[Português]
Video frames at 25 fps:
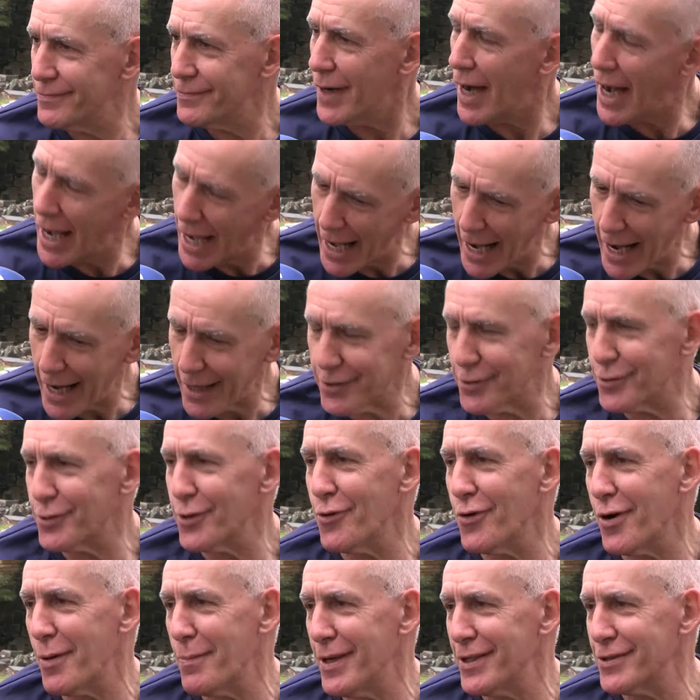Ah,
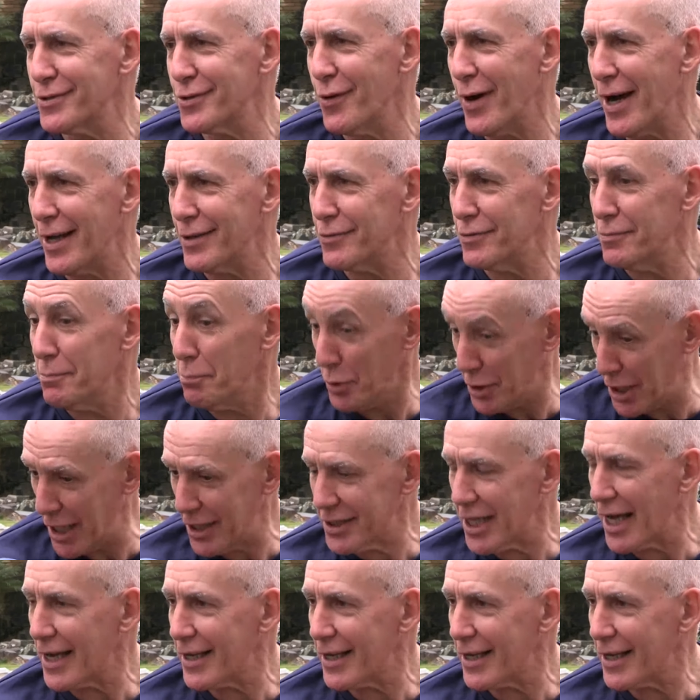sou um abençoado. Poder estar tá